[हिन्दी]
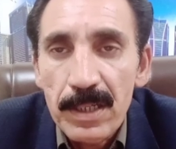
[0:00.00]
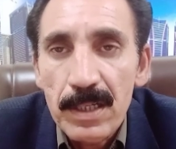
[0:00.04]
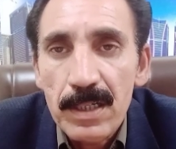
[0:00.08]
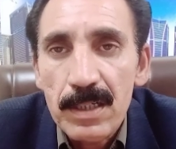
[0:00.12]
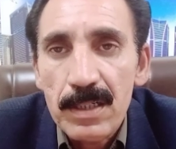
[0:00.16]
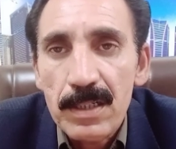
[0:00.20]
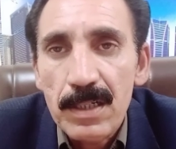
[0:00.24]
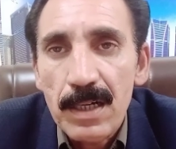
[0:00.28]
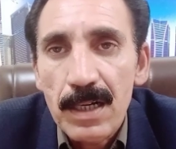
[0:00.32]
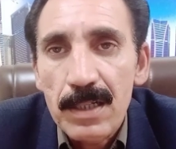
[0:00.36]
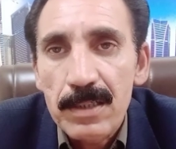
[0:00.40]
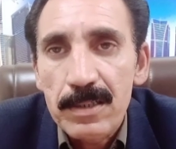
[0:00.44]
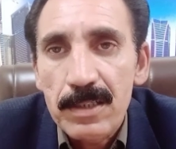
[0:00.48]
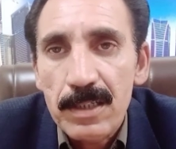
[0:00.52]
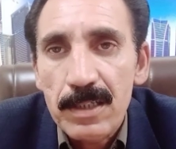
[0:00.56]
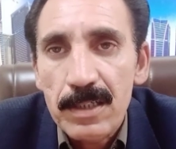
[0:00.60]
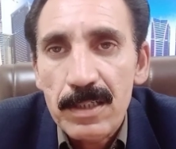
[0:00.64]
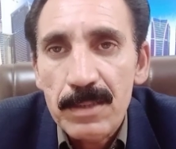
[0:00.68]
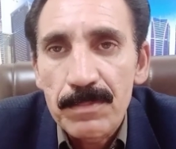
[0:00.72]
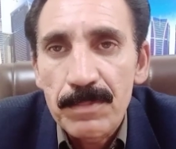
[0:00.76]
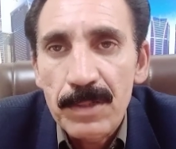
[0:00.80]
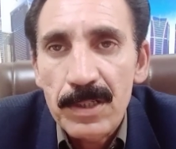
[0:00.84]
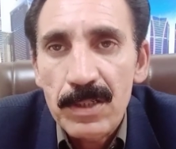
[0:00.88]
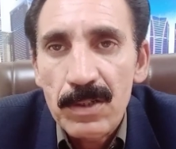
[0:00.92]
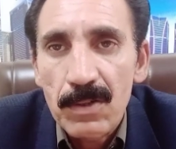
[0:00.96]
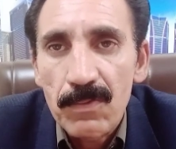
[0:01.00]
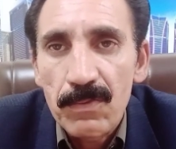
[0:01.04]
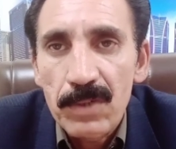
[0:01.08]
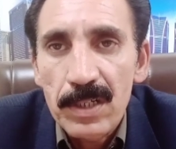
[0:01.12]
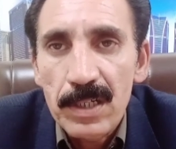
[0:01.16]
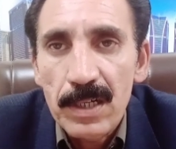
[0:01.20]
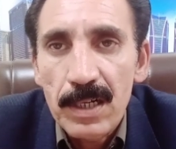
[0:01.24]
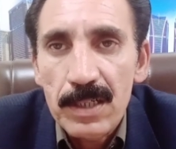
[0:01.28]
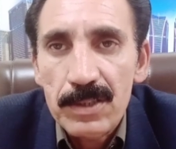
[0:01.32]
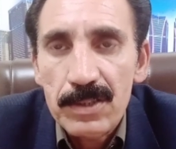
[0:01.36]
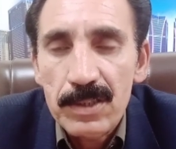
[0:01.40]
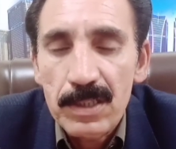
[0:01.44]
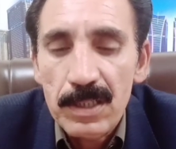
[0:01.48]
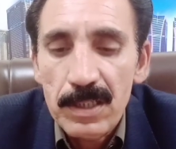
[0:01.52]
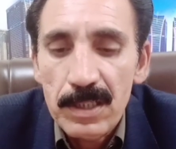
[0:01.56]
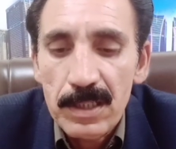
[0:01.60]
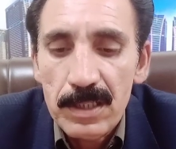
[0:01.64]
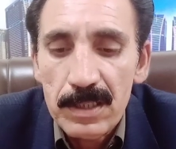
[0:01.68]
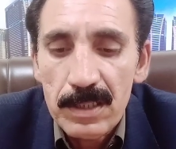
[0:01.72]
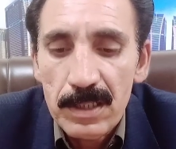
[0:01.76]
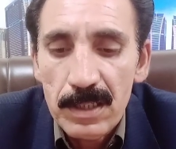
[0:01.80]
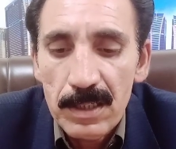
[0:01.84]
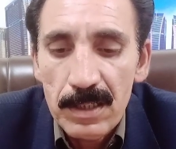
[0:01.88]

पे एक कनाल तकरीबन नब्बे लाख से ले